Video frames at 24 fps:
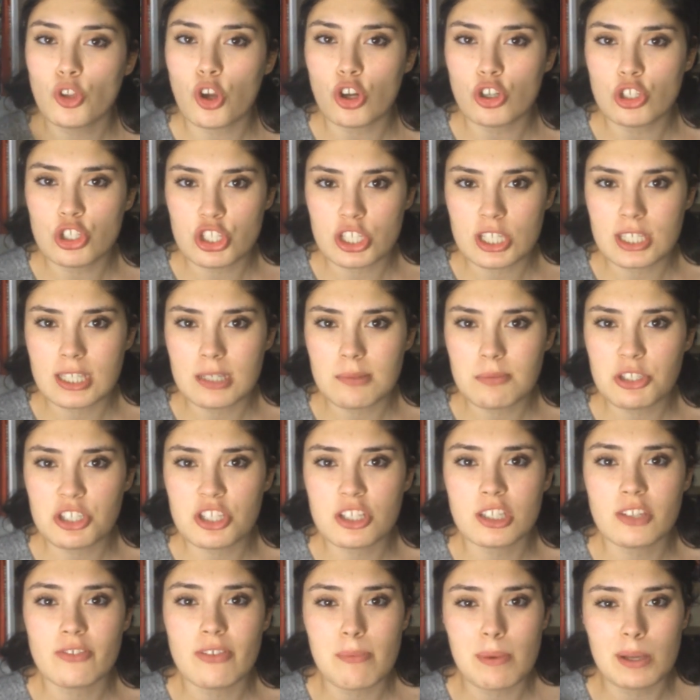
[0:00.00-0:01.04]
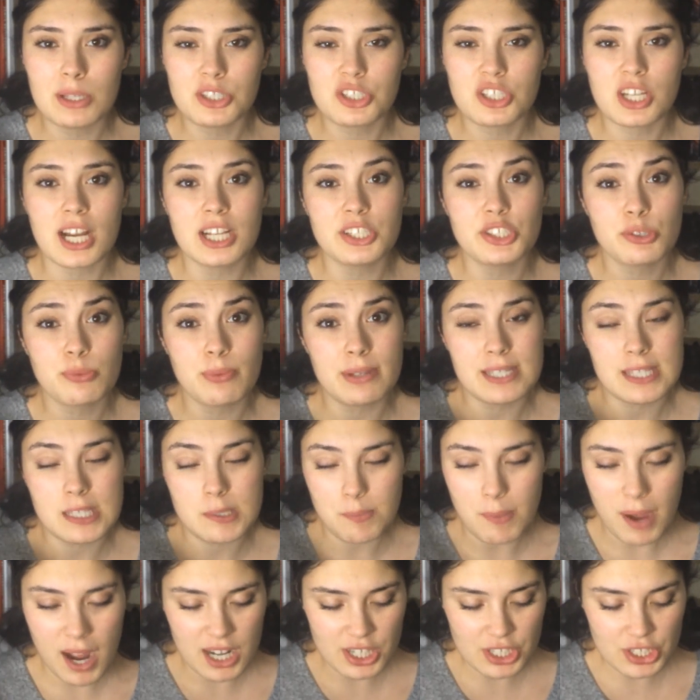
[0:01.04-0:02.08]
Dördüncü kitabı çıktı ve ben çıkar çıkmaz
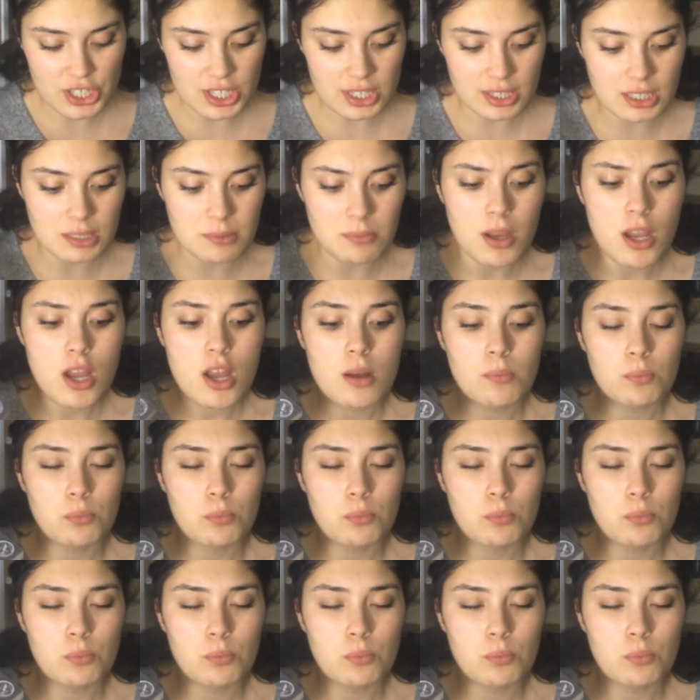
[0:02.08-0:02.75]
sipariş ettim.